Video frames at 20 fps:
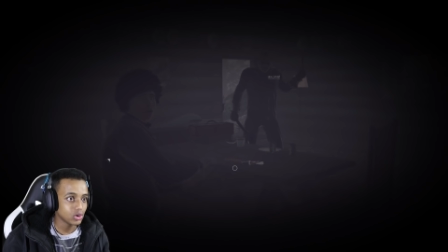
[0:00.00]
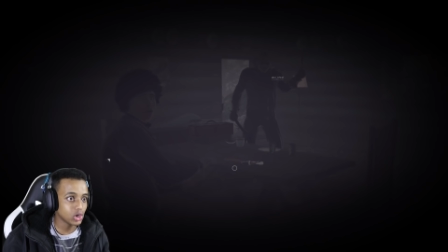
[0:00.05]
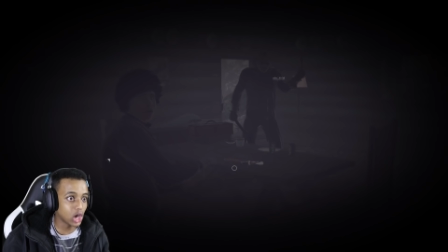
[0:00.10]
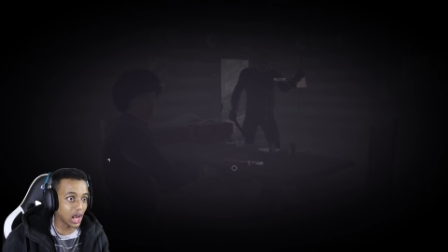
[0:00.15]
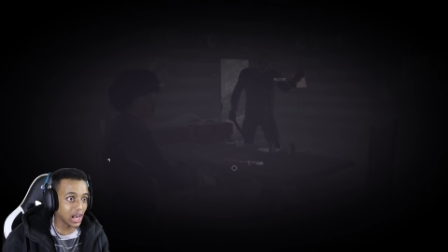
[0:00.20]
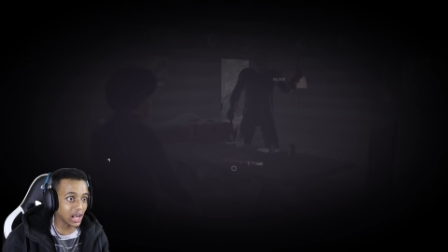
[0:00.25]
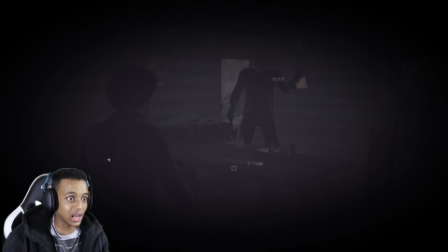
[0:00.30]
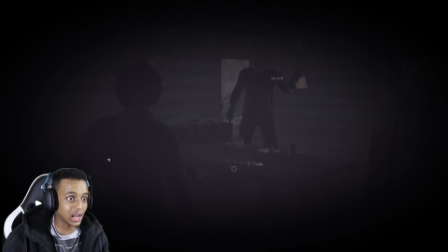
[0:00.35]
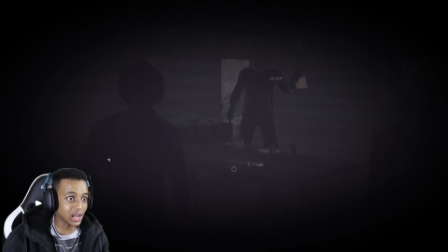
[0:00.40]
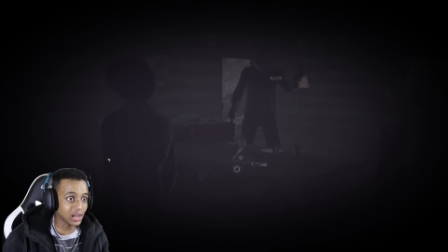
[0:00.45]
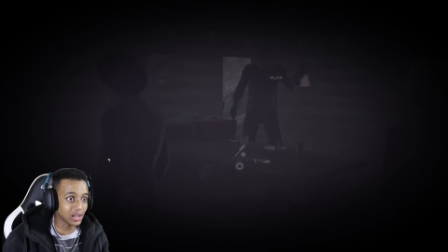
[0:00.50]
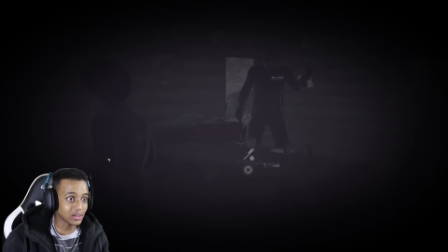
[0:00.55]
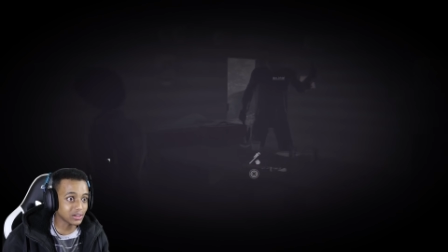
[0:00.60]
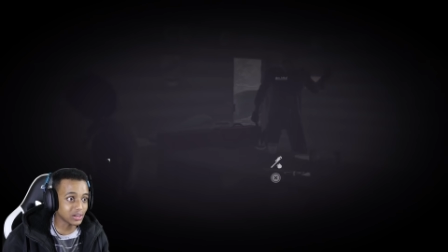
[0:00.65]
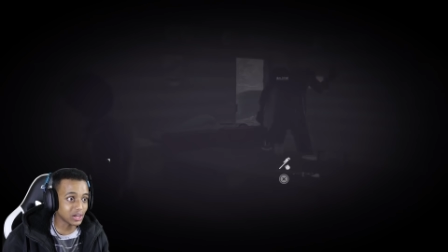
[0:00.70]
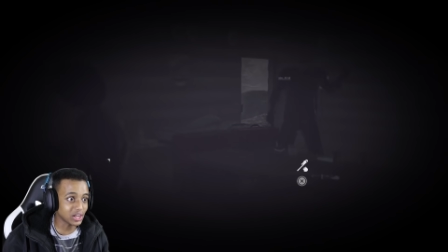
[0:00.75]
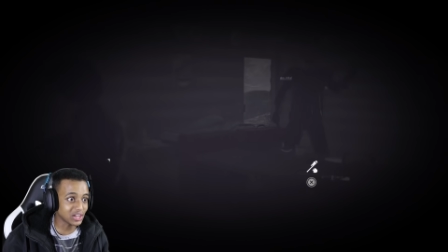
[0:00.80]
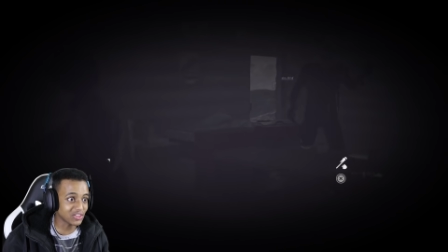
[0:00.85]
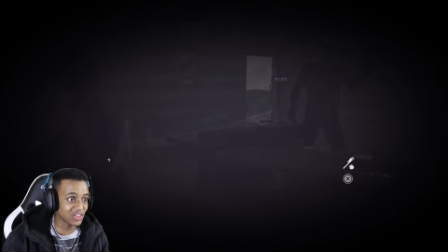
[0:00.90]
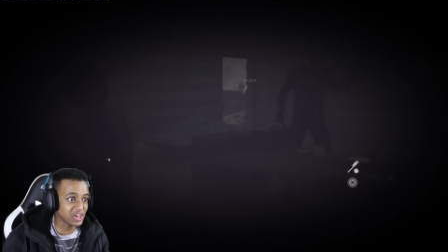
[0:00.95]
لا لا لا لا
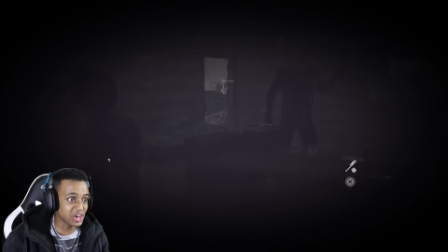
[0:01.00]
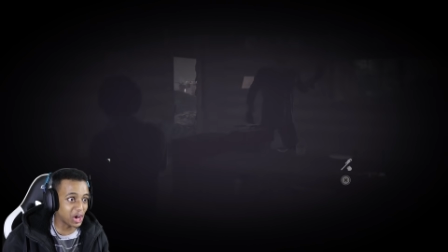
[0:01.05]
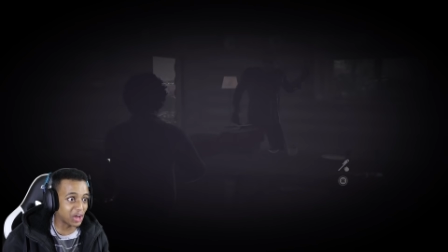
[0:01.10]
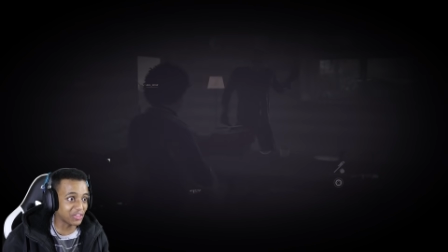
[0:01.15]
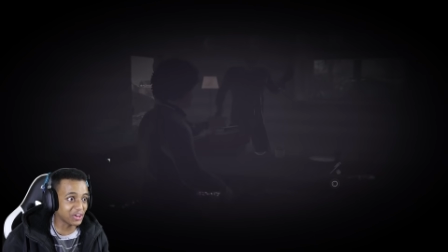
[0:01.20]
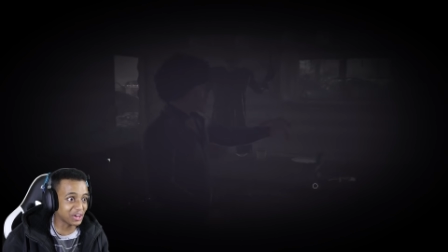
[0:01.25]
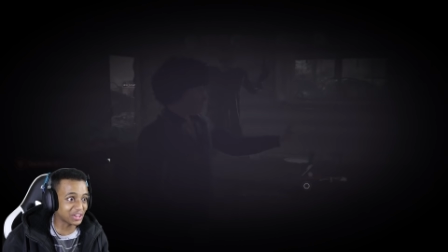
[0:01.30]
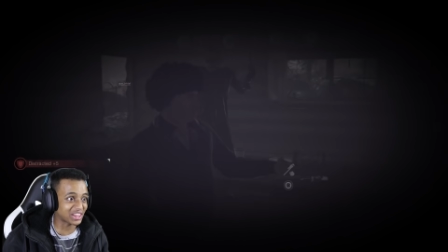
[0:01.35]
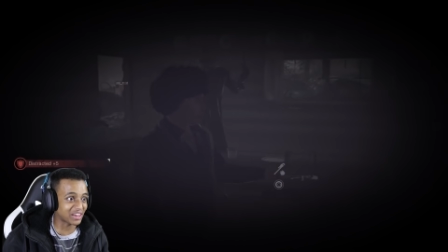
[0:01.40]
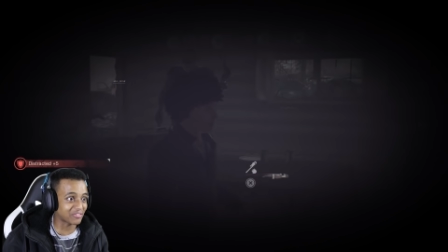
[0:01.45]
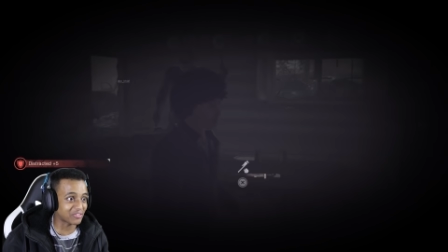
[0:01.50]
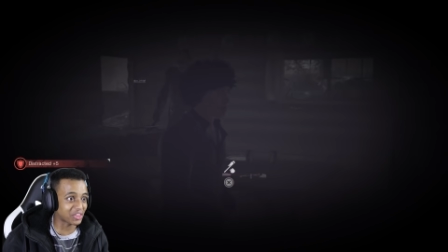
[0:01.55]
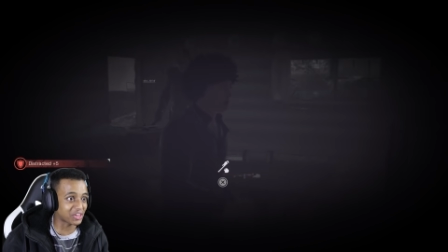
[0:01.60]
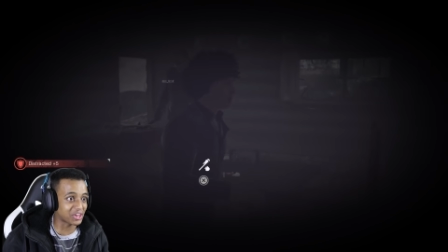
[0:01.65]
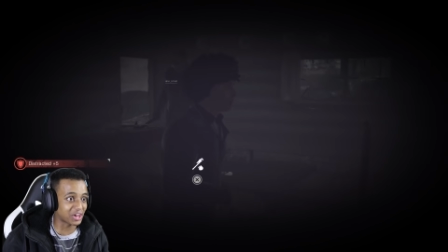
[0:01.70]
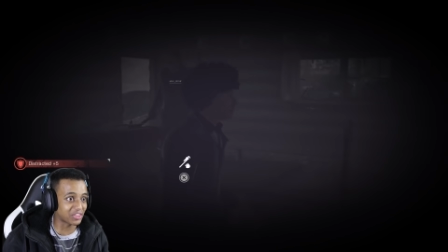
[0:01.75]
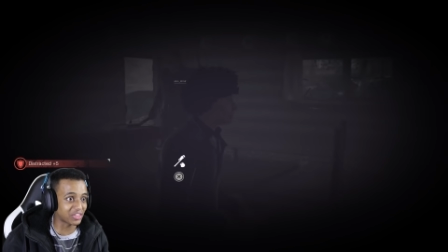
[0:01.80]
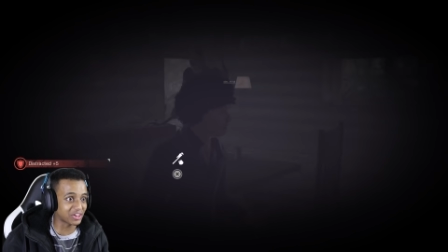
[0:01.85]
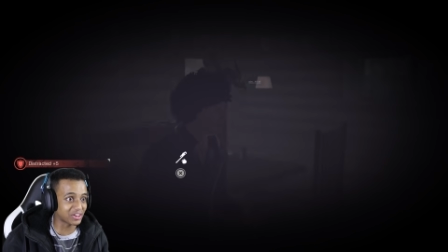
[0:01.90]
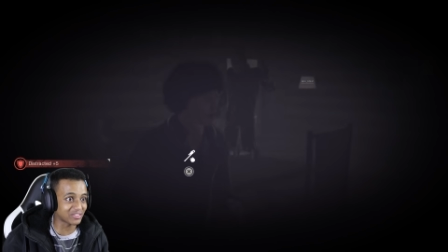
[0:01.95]
لا ضيع ضيعتك
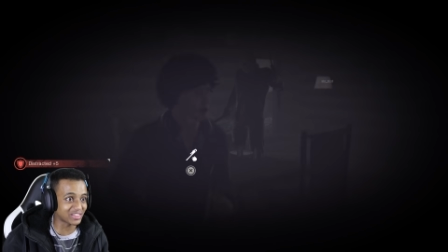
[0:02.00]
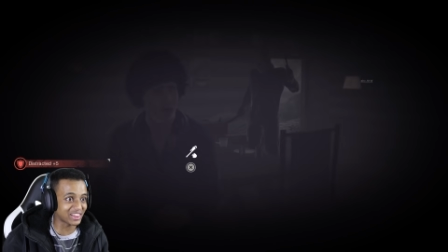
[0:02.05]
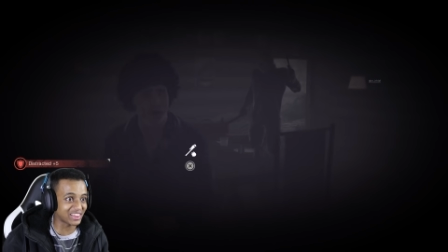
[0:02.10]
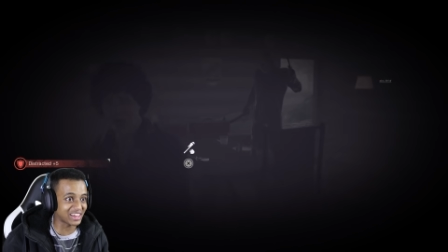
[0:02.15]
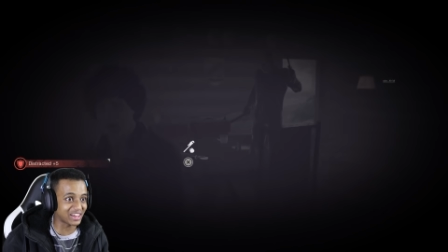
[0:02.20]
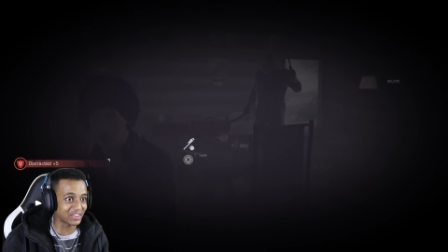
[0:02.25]
ضيع ضيع ضيع